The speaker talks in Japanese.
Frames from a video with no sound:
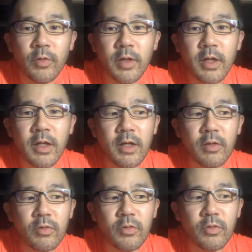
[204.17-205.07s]
で、あ
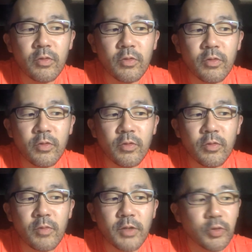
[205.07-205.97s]

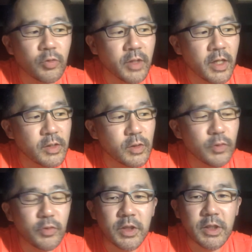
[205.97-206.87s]
のー、まあちょっとね、数
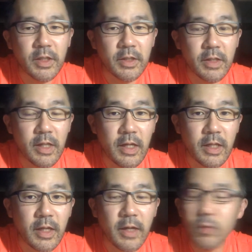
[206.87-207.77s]
分して出て
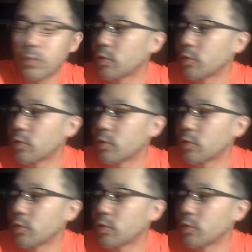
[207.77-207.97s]
きてね、